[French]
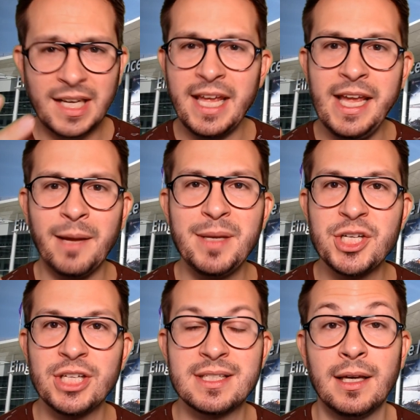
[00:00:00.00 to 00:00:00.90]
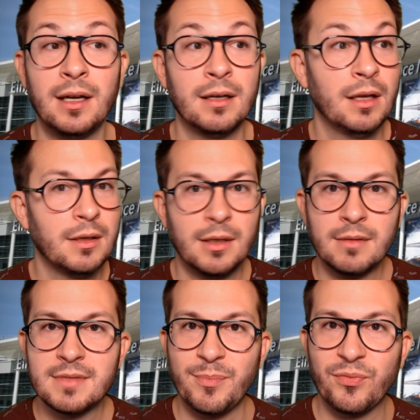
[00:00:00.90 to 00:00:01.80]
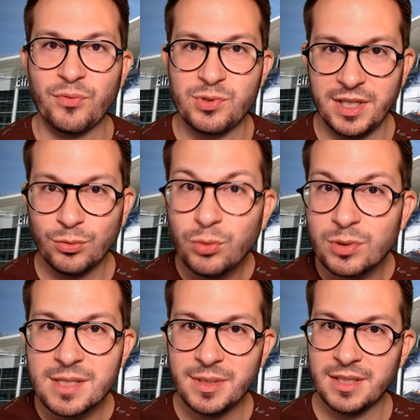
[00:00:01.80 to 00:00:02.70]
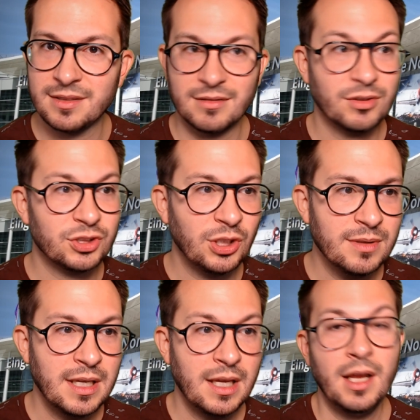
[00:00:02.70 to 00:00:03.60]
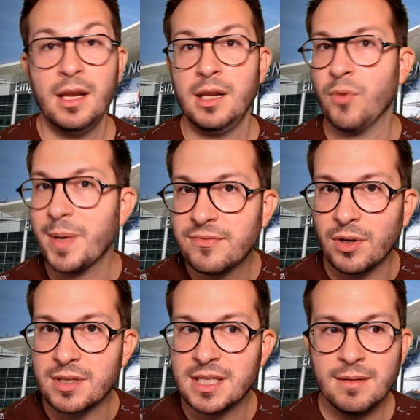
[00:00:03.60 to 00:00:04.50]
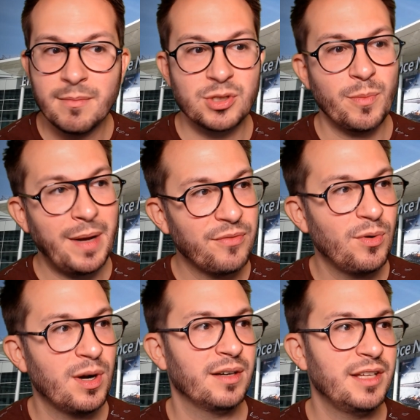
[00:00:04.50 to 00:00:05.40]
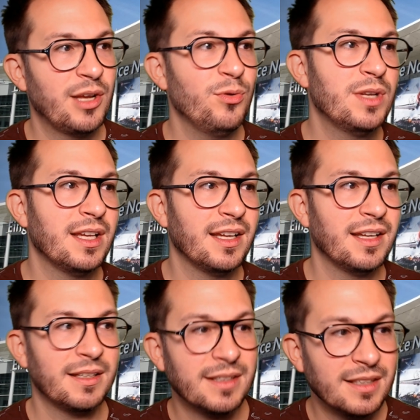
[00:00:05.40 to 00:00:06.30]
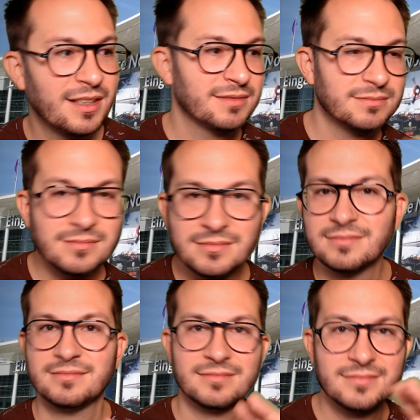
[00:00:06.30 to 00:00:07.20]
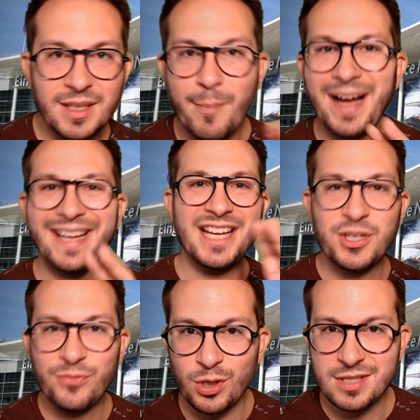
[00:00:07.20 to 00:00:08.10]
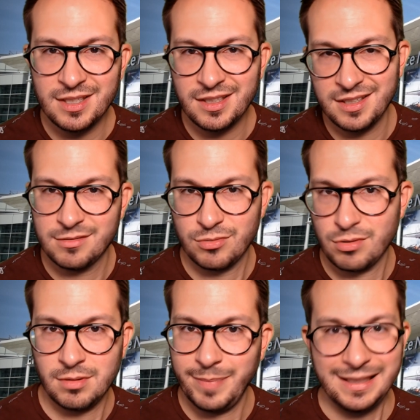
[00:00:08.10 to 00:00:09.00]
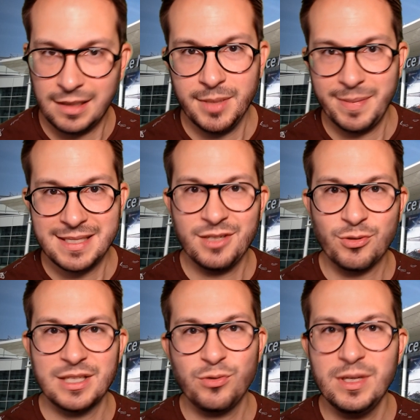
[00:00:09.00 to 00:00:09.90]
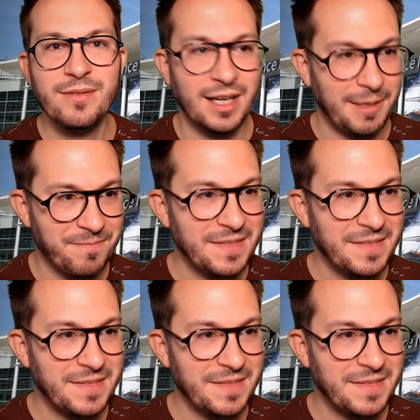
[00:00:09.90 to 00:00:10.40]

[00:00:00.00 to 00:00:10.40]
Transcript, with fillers: RPG, etc., ça peut fonctionner tout aussi bien sans. Il ne faut pas se forcer, parce que parfois, il y a eu des, mariages forcés qui ne se sont pas très bien passés dans cet univers-là.